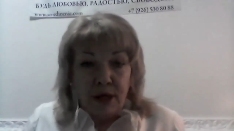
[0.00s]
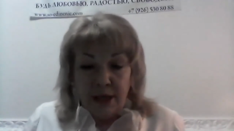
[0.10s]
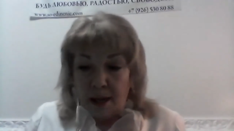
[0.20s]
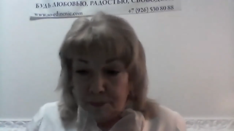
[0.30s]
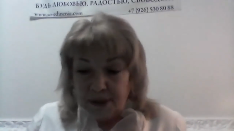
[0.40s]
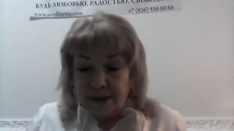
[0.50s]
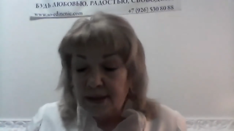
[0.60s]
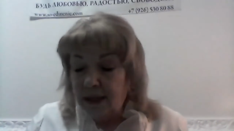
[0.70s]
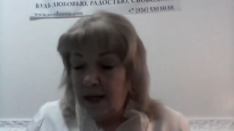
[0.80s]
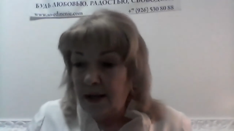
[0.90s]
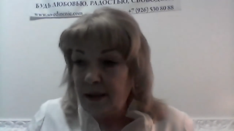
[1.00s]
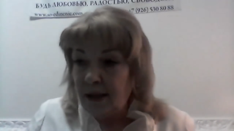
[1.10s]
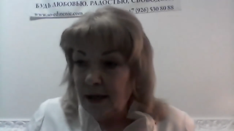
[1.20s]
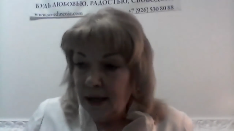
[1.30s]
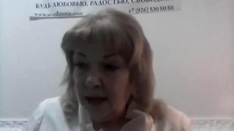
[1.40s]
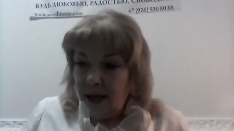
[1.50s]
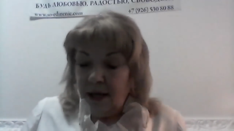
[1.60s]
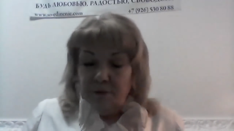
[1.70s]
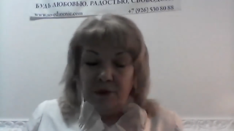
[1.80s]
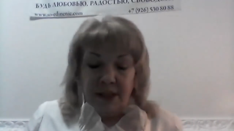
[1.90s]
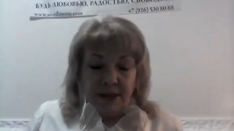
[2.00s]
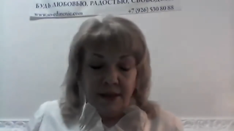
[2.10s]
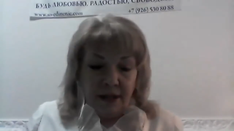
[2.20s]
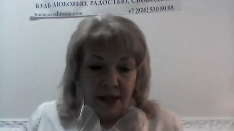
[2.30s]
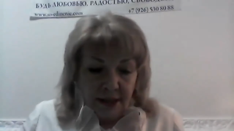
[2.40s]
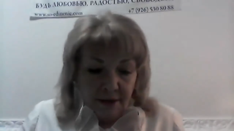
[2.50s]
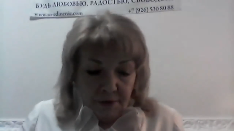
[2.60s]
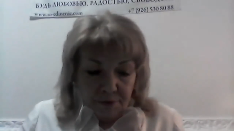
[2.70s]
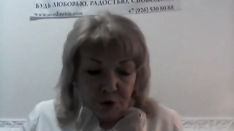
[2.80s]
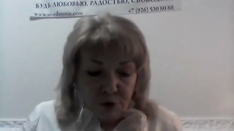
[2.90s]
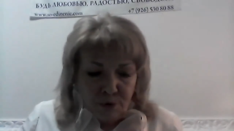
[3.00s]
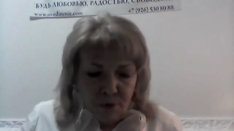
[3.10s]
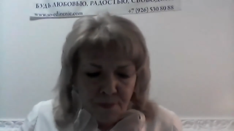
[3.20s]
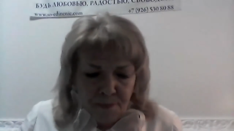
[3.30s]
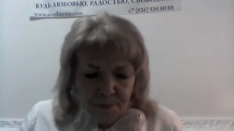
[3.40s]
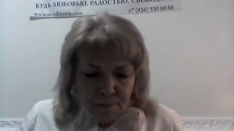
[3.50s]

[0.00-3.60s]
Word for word: описанные они, вот эти негативные. Все, что